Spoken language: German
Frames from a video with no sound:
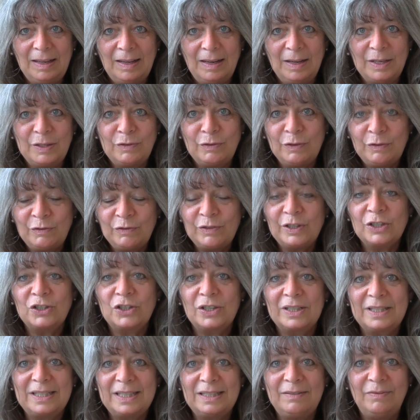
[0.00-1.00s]
Als fünfter
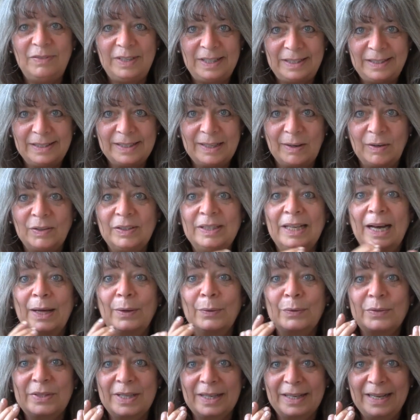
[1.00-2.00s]
Schritt sind wichtig auch
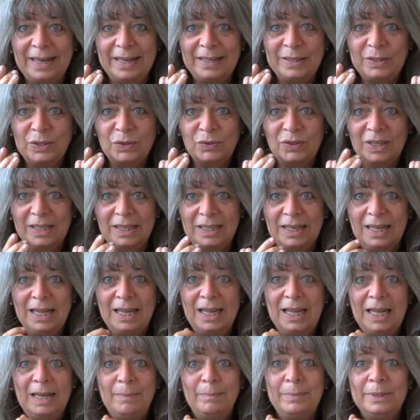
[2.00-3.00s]
Nahrungsergänzungen.
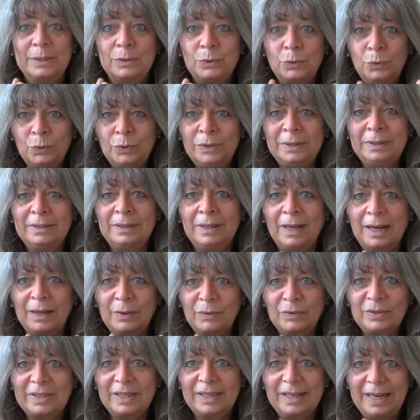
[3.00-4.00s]
Mit guten
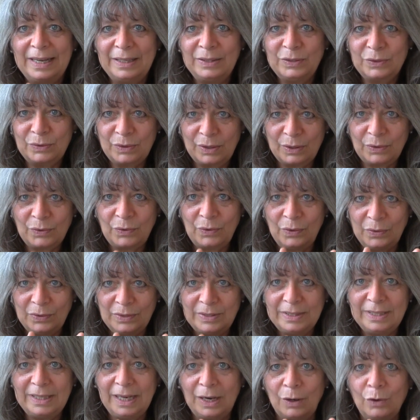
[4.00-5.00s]
Nahrungsergänzungen
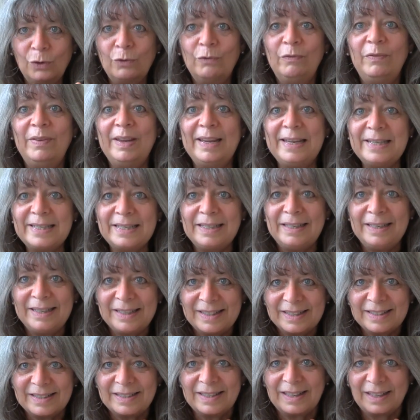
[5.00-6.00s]
können Sie auch
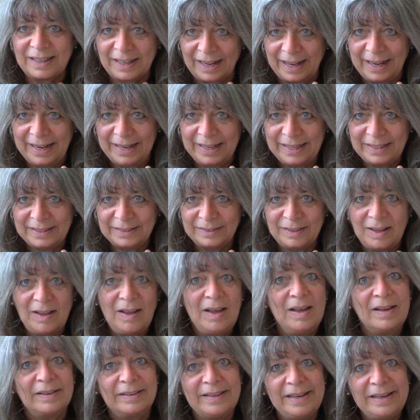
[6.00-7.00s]
Wesentliches erreichen
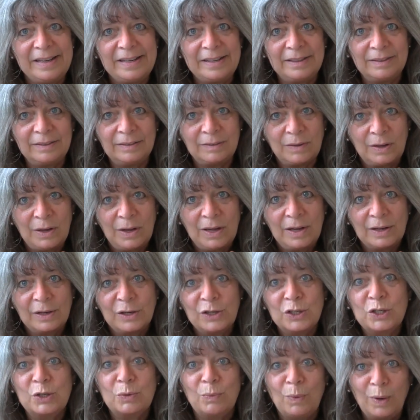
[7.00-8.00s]
gegen
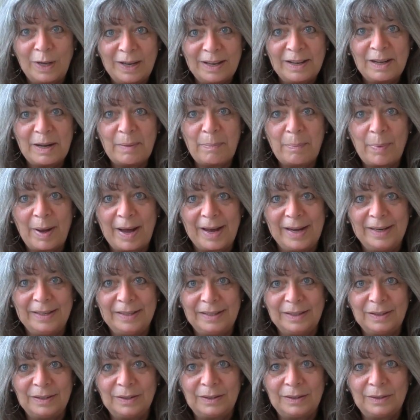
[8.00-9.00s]
geschwollene
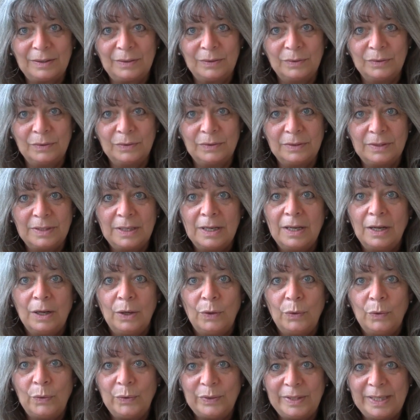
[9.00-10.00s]
Beine und
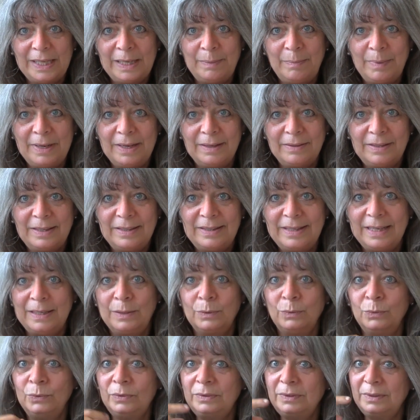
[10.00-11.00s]
Ödeme. Sie
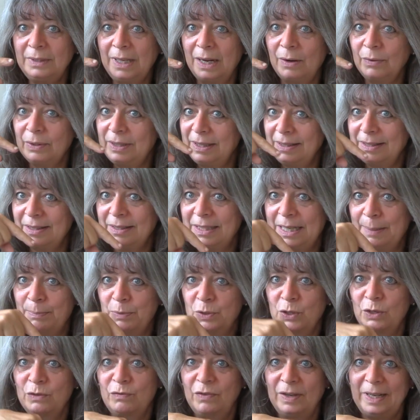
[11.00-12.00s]
sehen unten auch diese
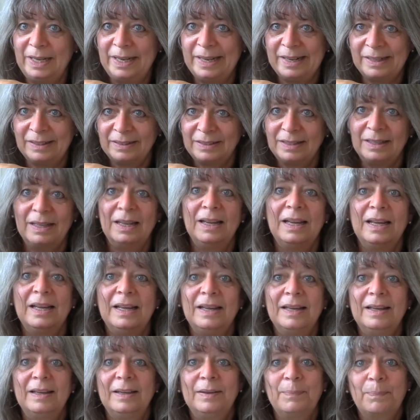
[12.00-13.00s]
Tipps schon verlinkt,
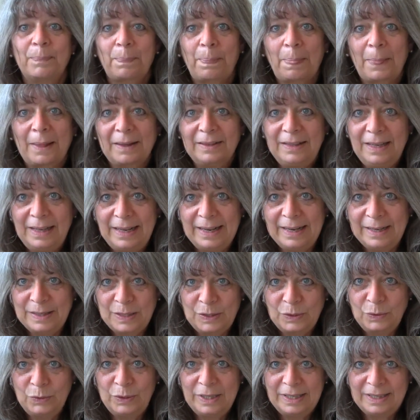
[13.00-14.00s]
die
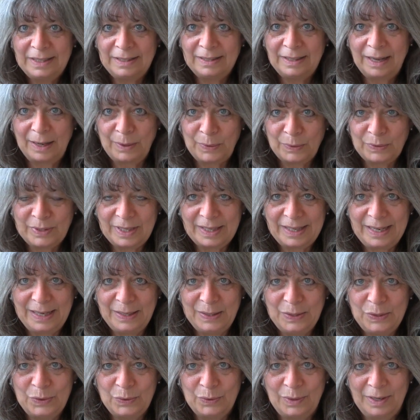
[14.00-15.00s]
Links zu diesen
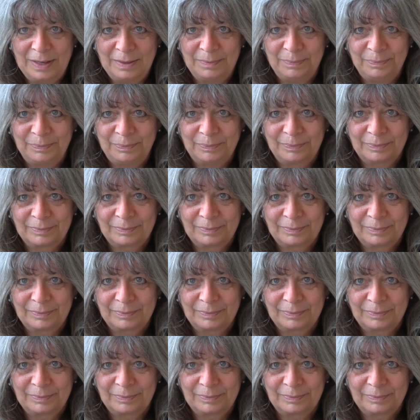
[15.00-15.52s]
Nahrungsergänzungen.